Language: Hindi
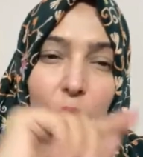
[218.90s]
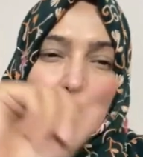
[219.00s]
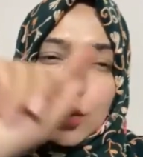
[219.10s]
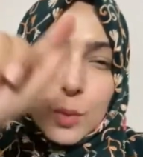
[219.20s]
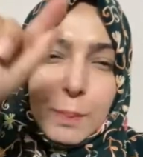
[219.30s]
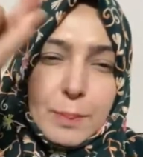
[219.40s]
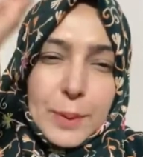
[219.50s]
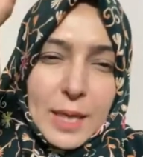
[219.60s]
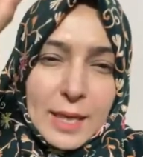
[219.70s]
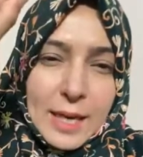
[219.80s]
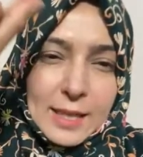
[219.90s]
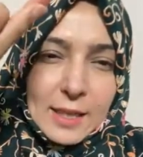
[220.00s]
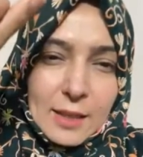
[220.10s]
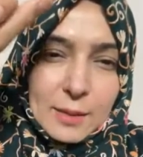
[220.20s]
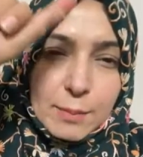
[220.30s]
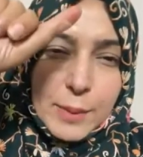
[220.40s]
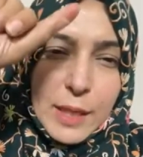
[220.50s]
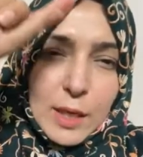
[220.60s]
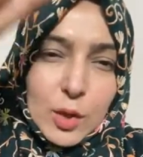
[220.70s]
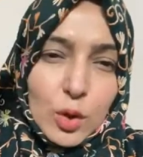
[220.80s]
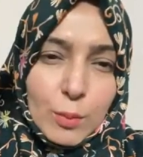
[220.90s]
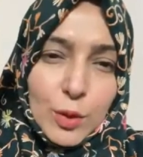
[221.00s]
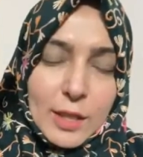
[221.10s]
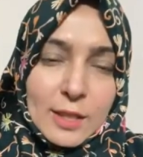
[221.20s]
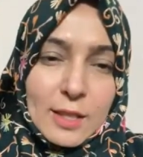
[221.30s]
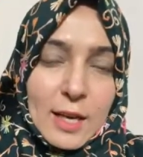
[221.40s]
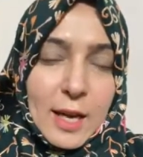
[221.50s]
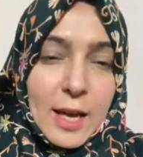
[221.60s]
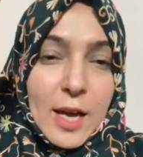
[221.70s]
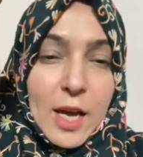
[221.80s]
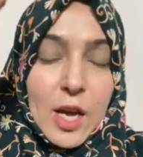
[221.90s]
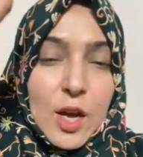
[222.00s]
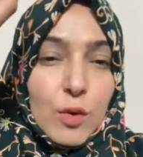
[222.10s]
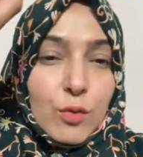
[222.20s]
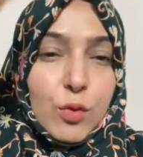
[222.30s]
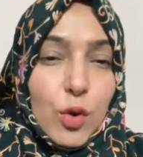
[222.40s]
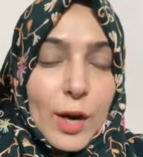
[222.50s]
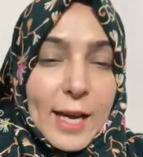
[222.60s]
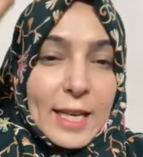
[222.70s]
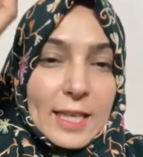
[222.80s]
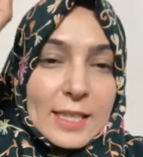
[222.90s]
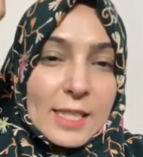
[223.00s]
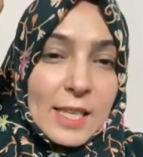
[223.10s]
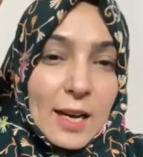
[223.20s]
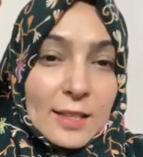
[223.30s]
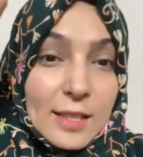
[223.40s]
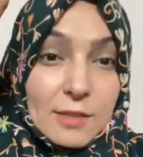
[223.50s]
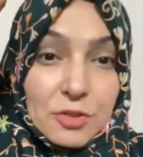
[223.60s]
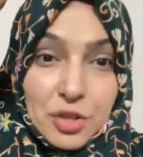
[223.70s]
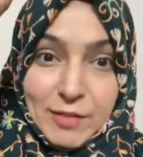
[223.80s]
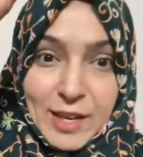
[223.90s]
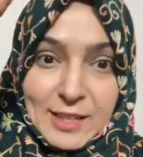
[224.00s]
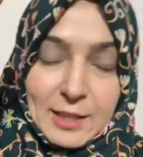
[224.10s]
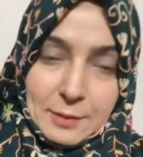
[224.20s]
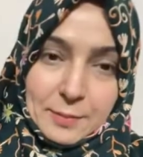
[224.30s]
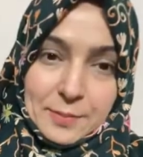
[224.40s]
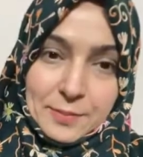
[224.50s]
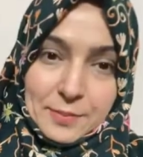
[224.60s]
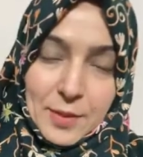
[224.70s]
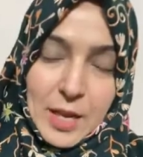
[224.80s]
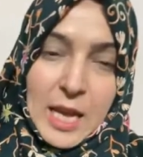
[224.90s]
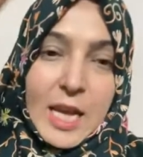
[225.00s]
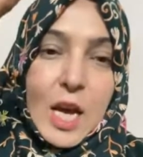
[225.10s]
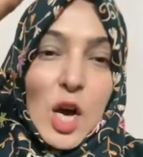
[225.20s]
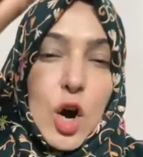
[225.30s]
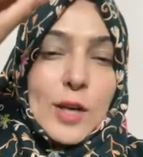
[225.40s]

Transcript: और जो पीक है ना बिल्कुल बुलंदी है वो है इंसान की जवानी हम्म।